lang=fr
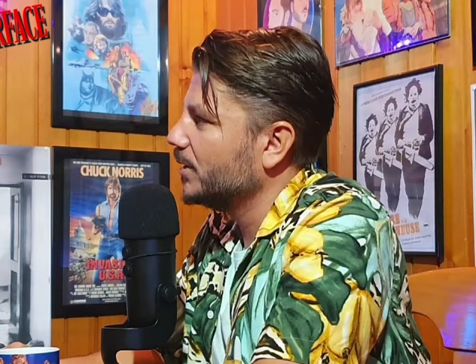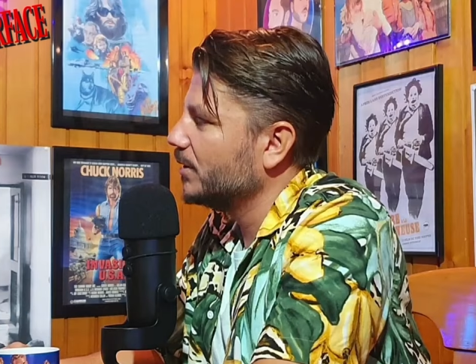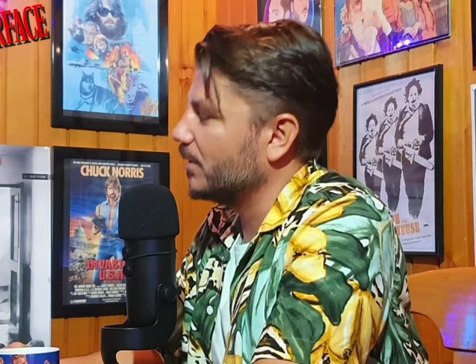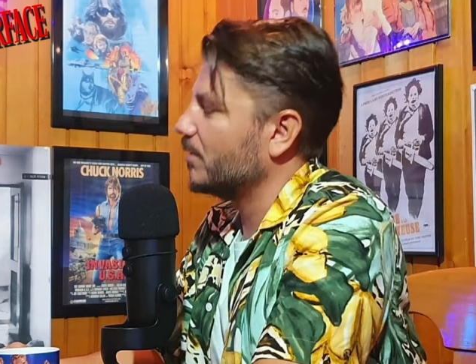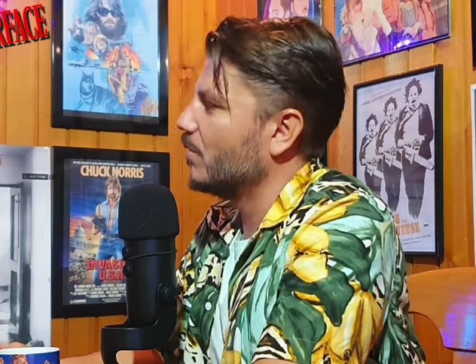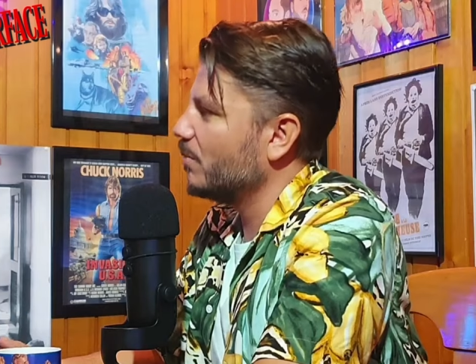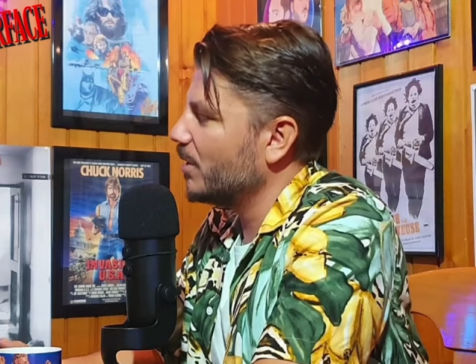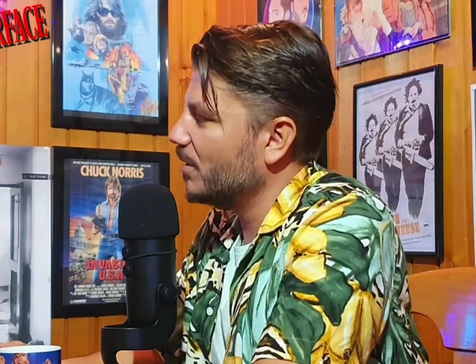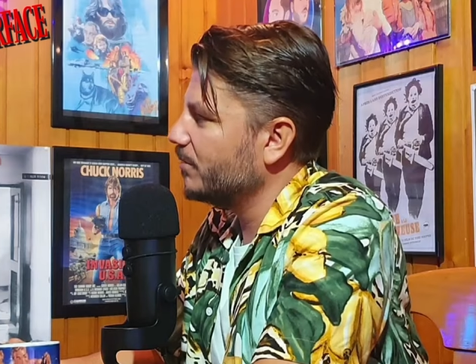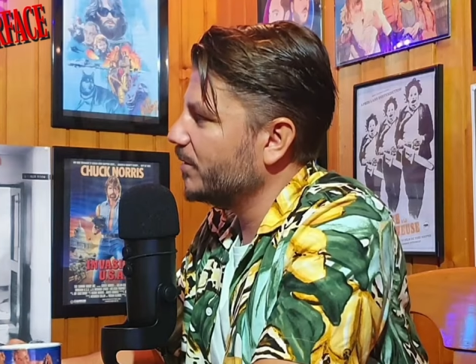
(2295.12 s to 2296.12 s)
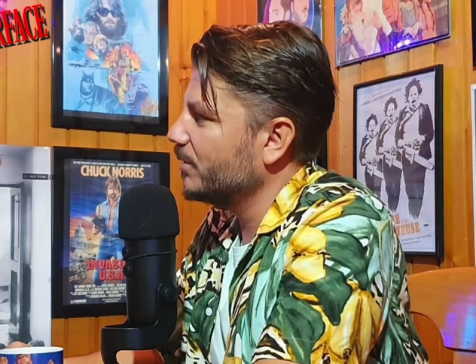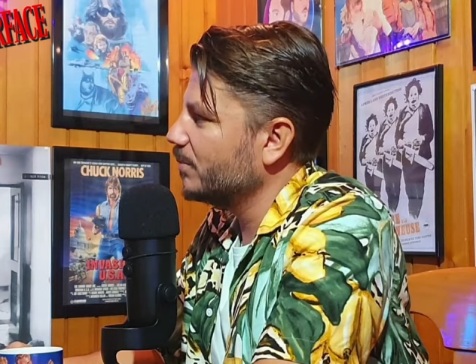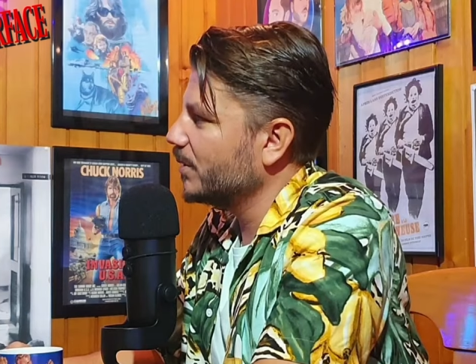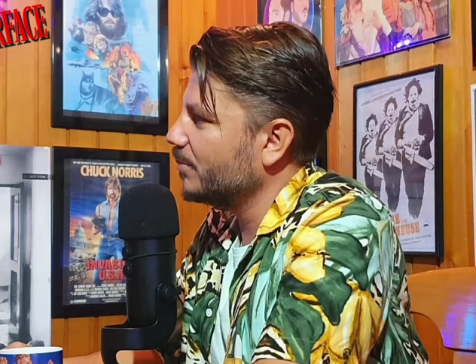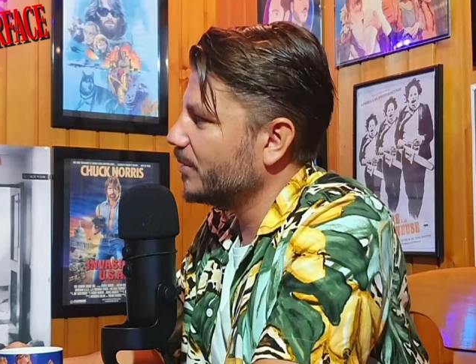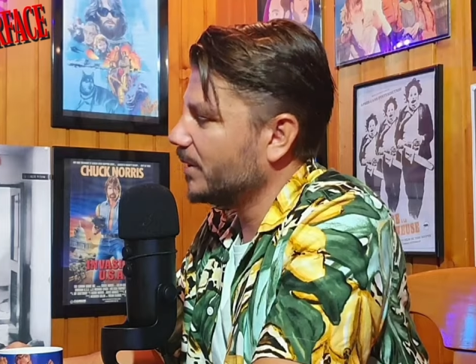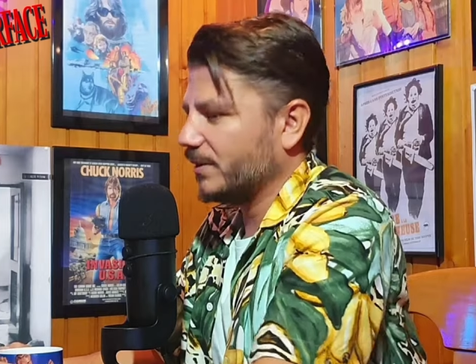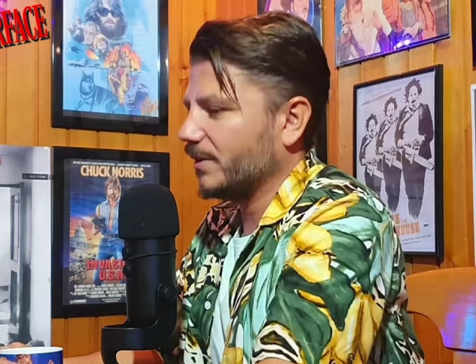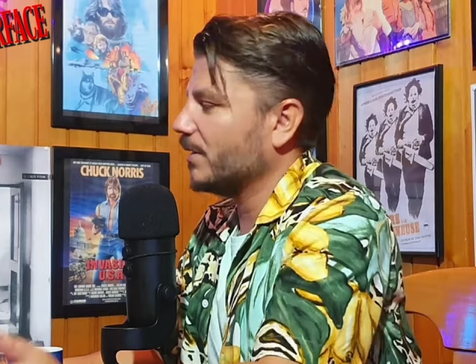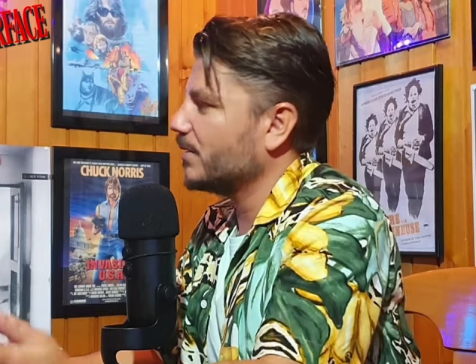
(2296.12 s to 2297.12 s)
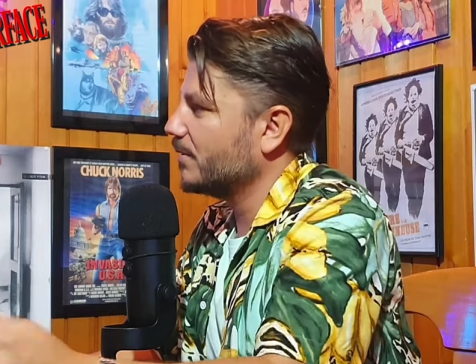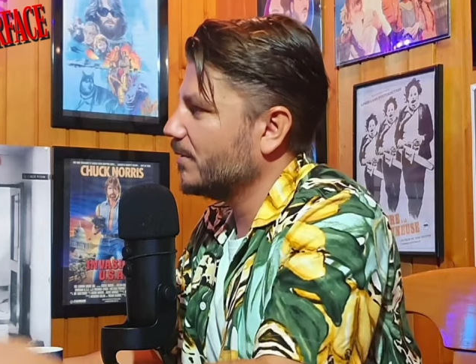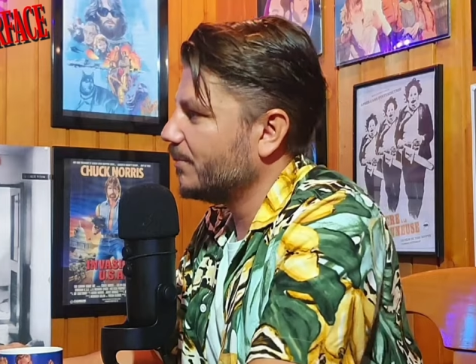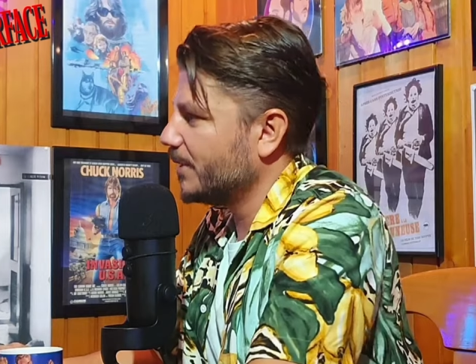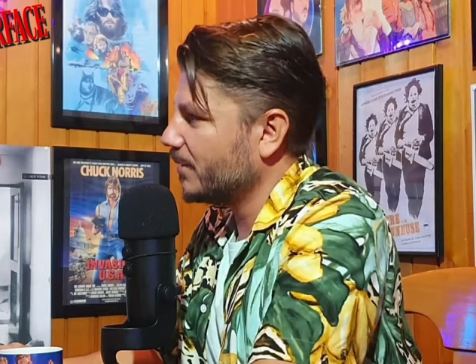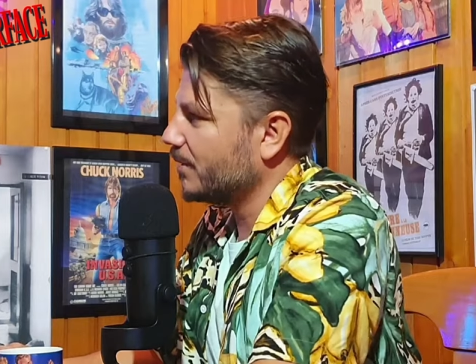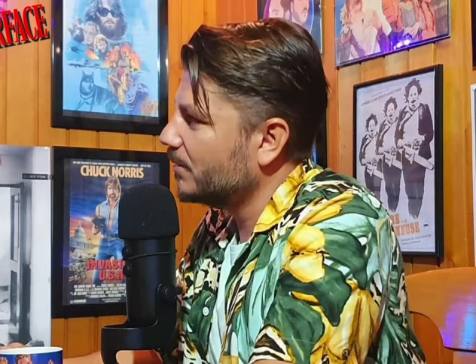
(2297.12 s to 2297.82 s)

des con le balafré ou pas Putain, c'est ta sœur, merde.